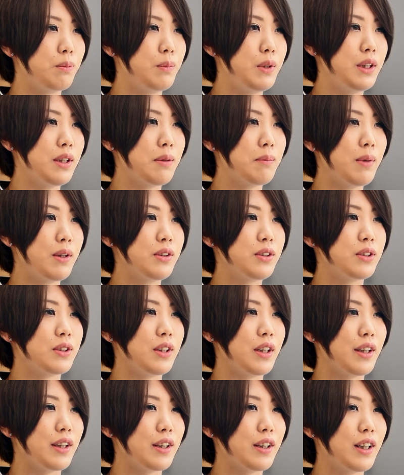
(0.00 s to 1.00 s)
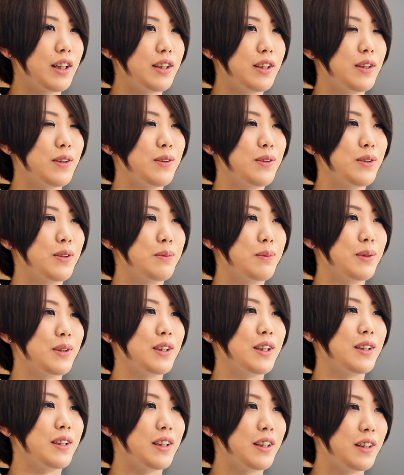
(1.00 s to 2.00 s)
みんなマウスで描いてると思っ
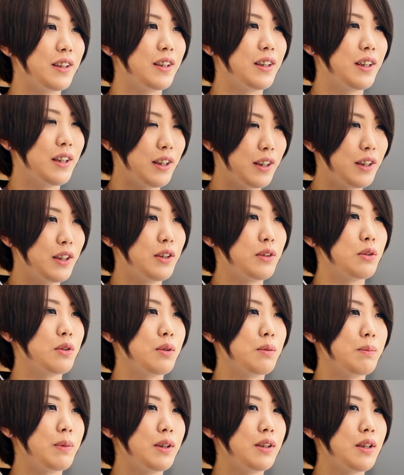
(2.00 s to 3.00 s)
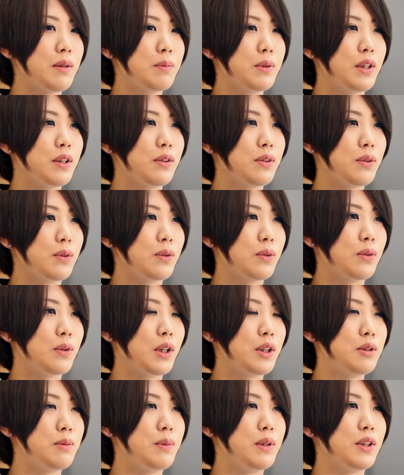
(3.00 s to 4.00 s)
ててそのペンタブレットを
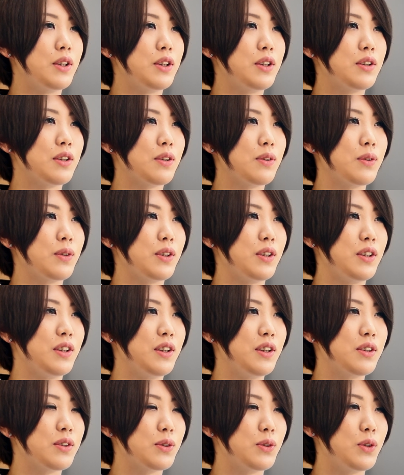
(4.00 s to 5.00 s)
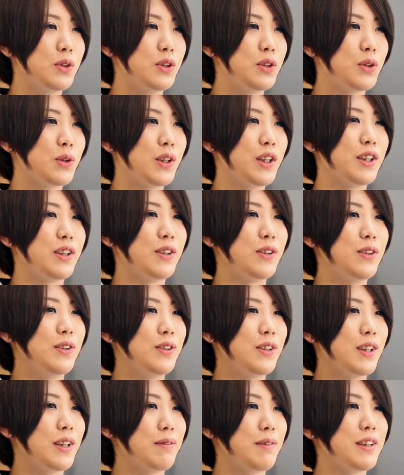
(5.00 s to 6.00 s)
初めて知った時にすごい衝撃を
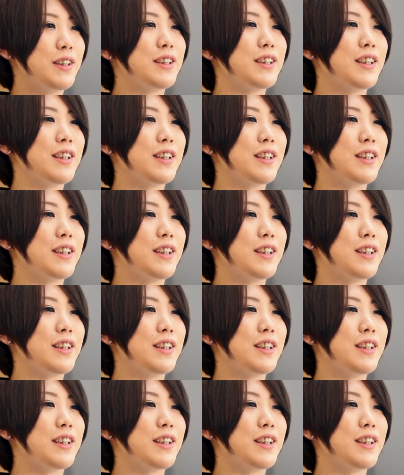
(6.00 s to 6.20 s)
受けま